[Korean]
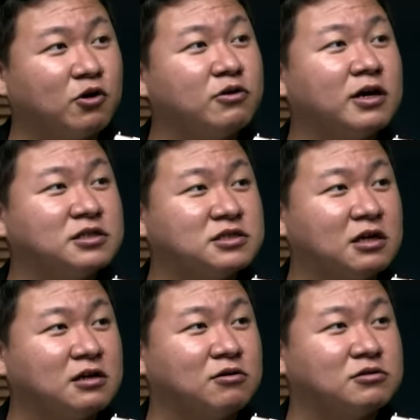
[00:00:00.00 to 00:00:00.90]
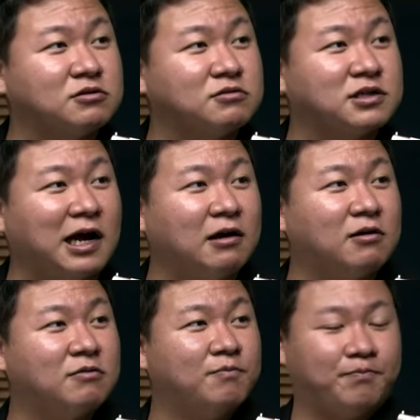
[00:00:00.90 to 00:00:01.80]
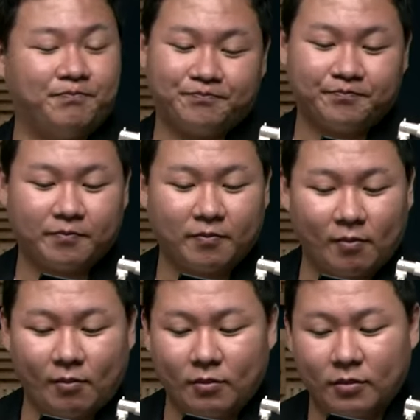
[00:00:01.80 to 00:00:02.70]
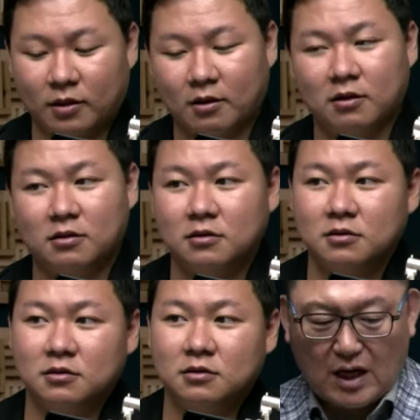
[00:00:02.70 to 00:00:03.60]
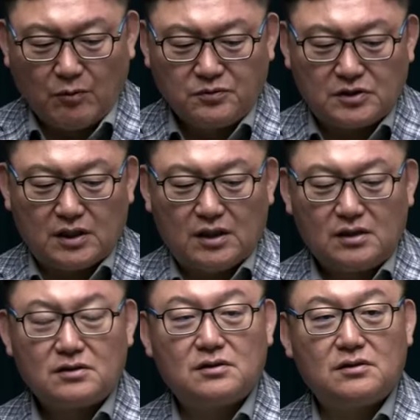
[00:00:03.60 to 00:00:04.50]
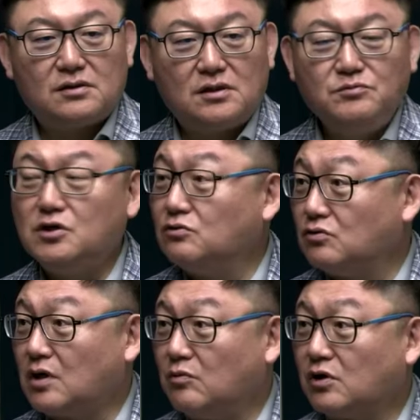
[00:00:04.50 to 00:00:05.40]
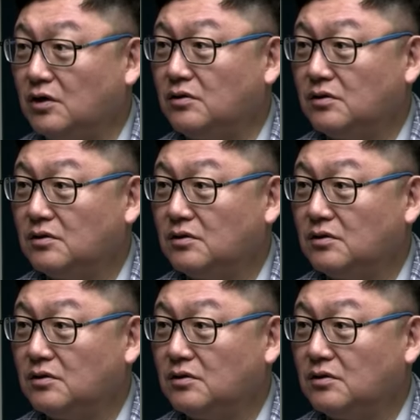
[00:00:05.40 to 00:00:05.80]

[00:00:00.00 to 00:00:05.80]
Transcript: 변화의 네. 시작인 거죠. 이제. 맞습니다. 자, 그러면 그 가봅시다. 그 금정으로 가볼까요?